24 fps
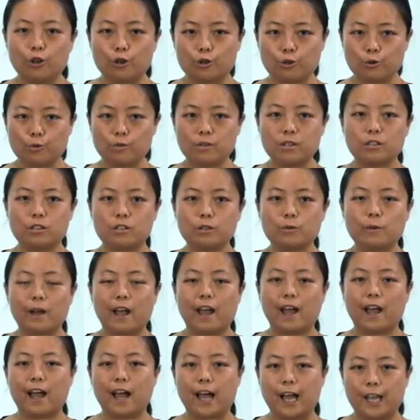除此之外
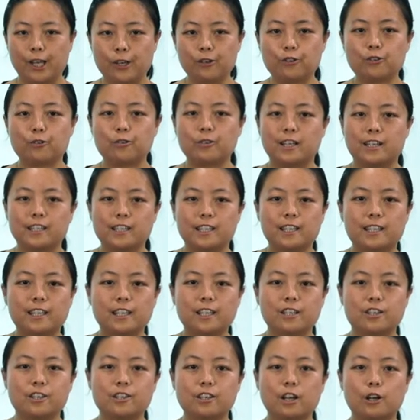还有一种神经
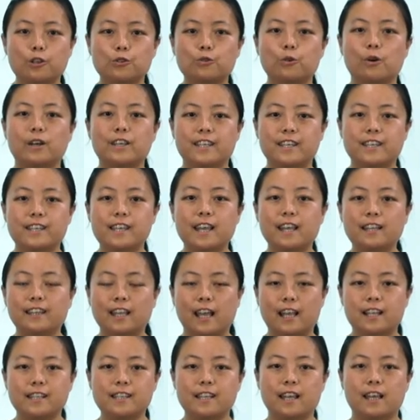递质叫做乙酰
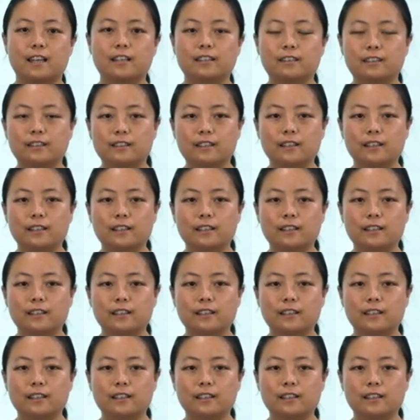胆碱。